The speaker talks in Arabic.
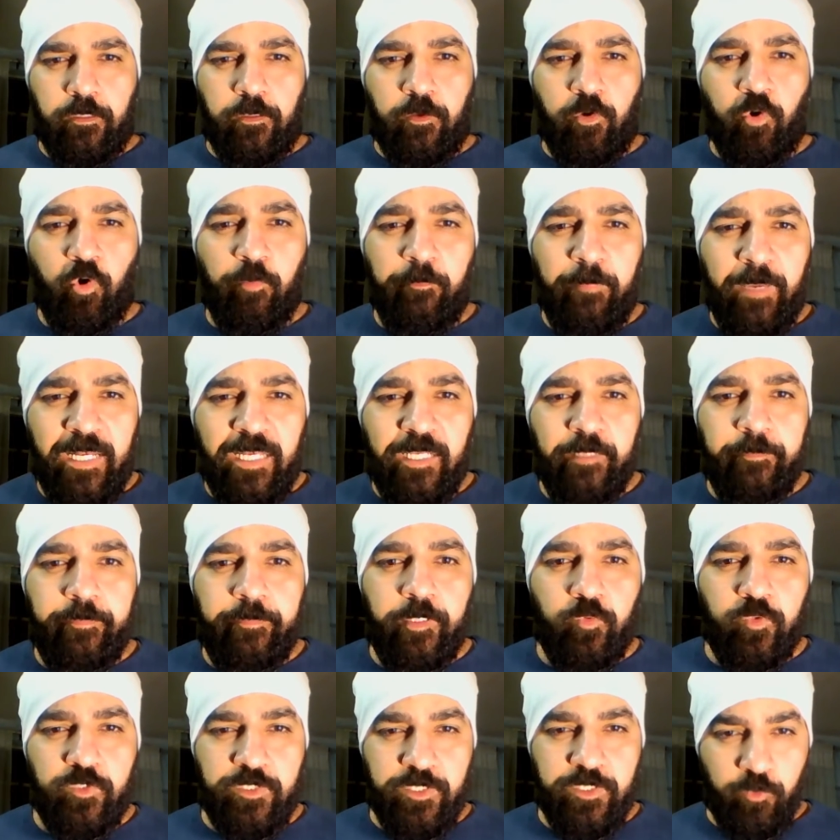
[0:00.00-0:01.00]
هما اللي
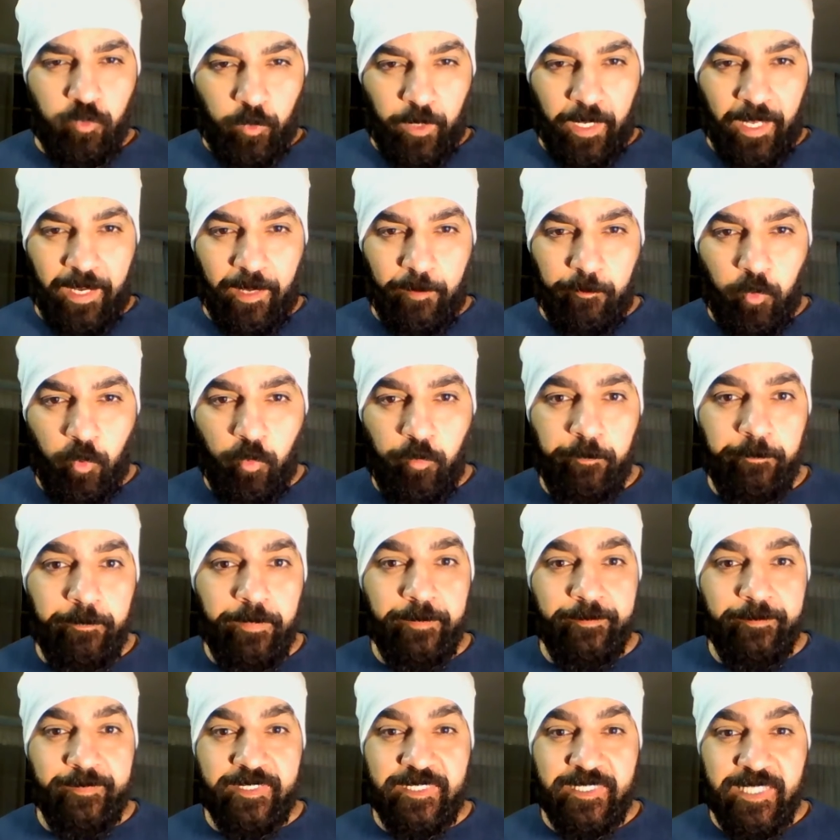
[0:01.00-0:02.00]
بيوزنوا كلامهم
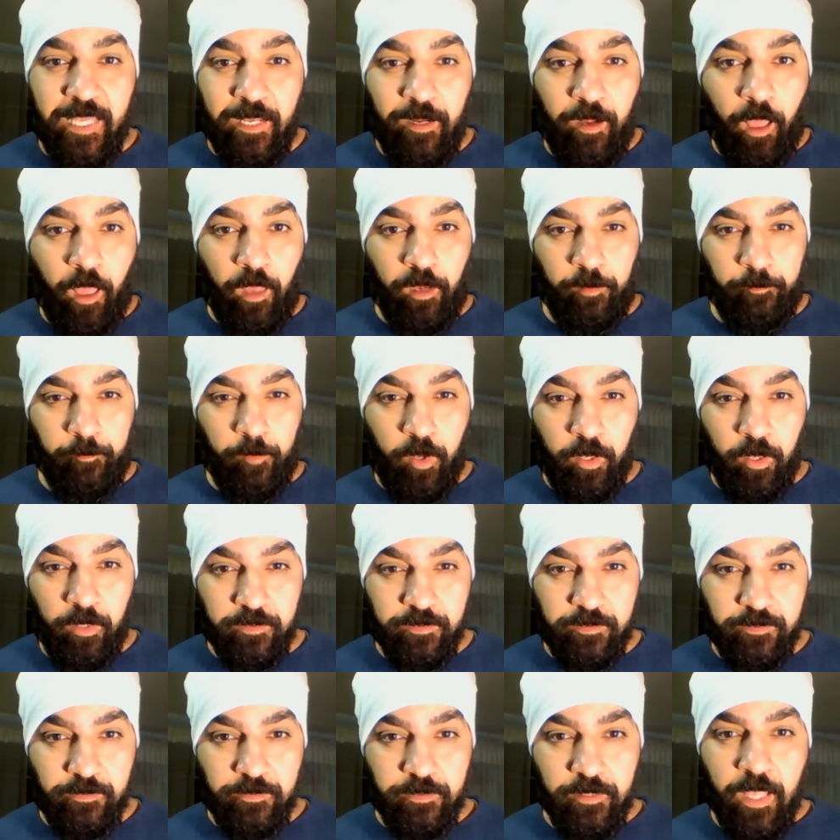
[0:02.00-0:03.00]
بميزان
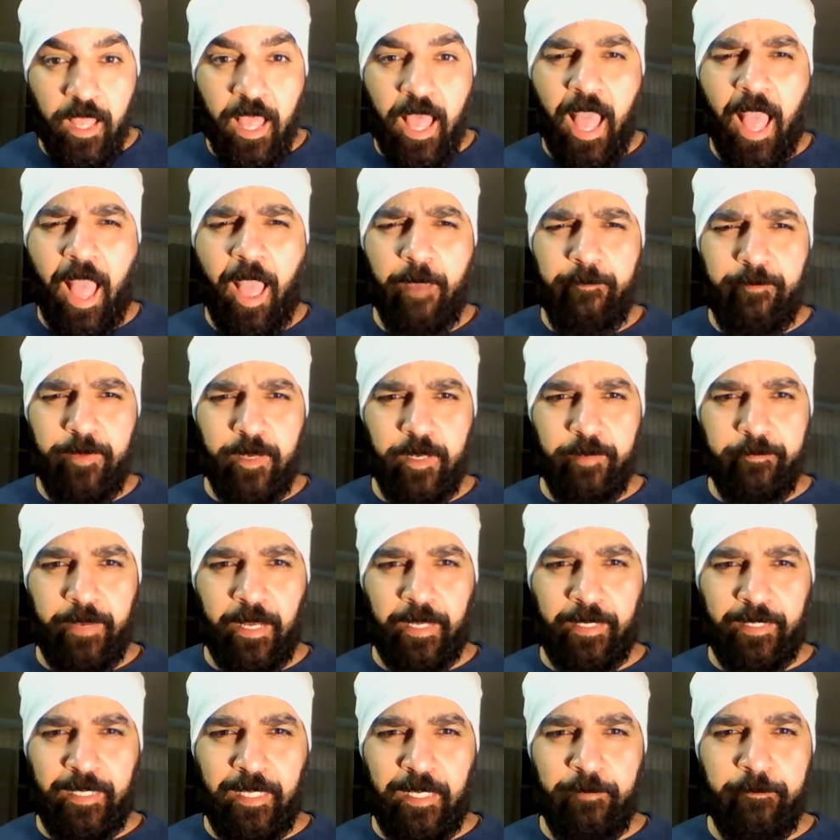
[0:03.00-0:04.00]
ألماظ قبل ما
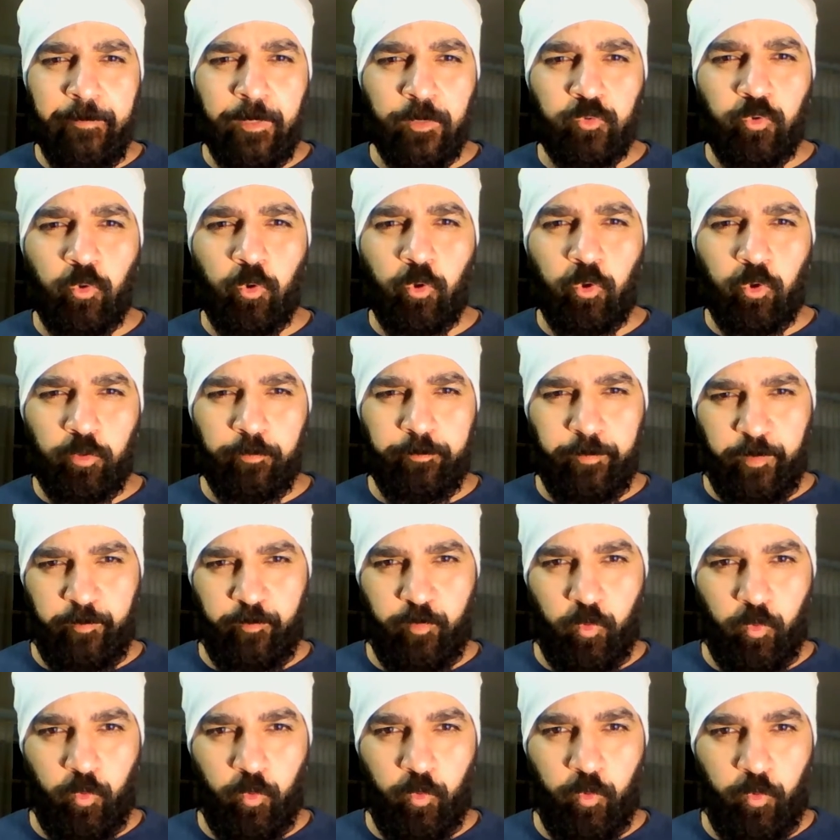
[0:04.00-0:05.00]
الكلمة تخرج من
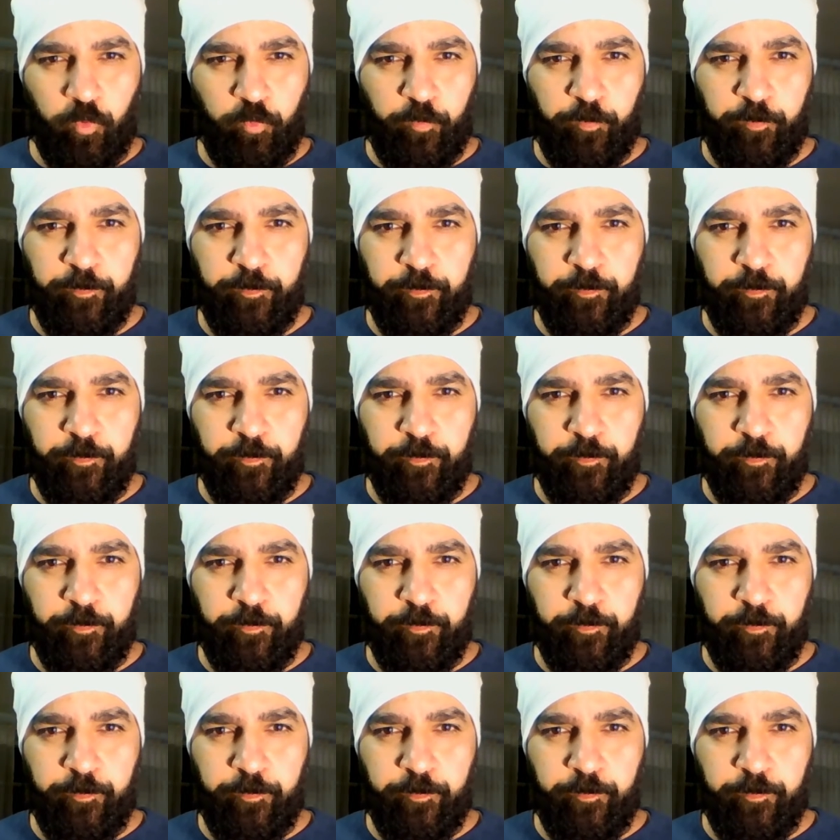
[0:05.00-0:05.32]
بقهم